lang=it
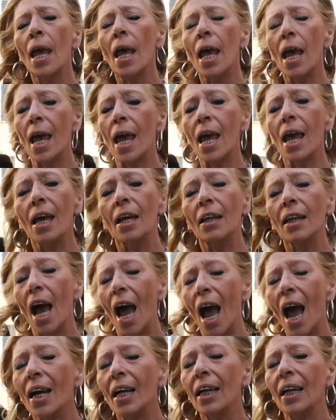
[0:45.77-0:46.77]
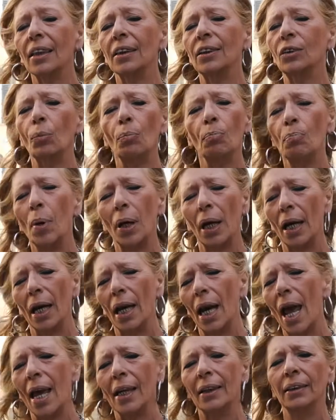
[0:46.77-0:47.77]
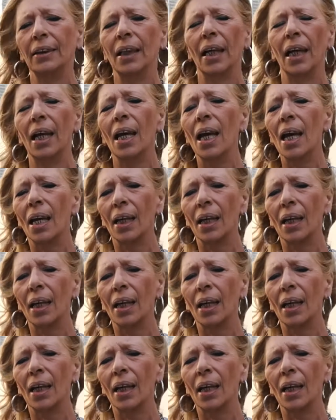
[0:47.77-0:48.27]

e anche per le lettere